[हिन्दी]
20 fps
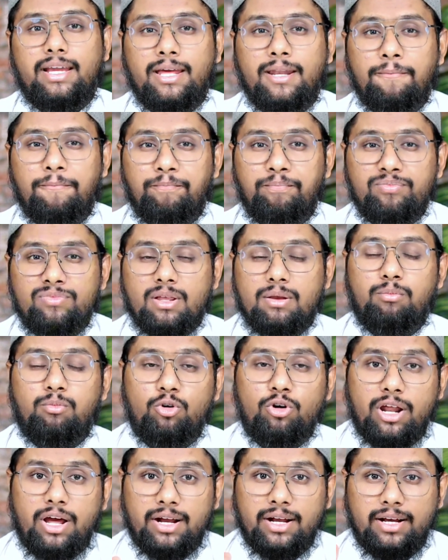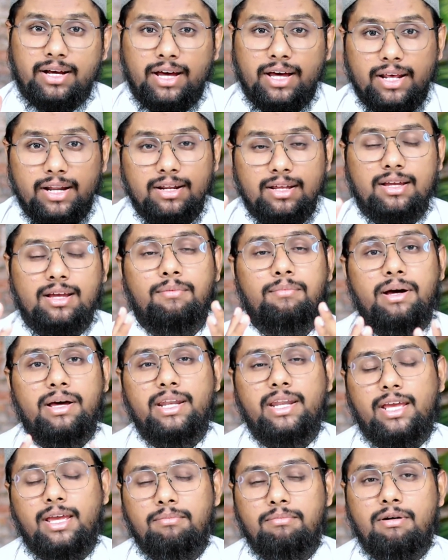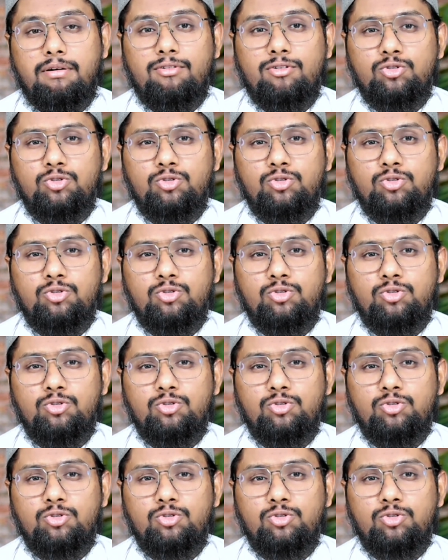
लेकिन पूरा घर कमाने के